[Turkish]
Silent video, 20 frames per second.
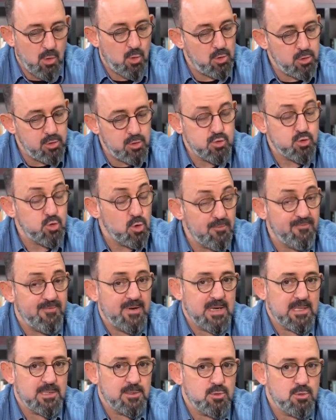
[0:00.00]
Oluyor çok
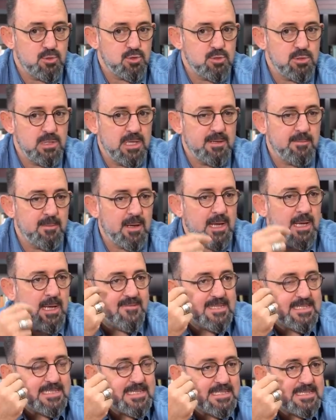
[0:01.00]
farklı evet. koşullar ama
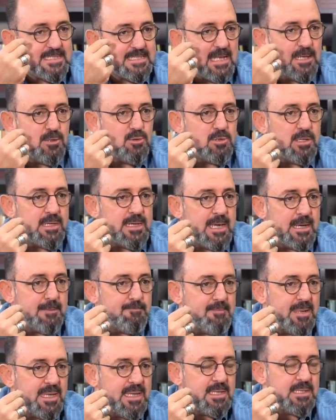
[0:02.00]
fiziksel olarak
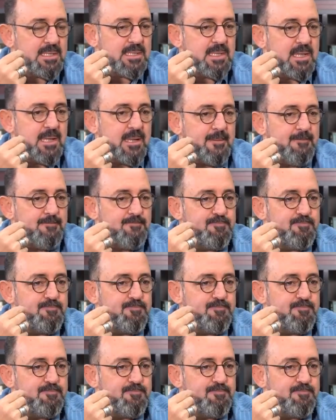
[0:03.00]
beyinde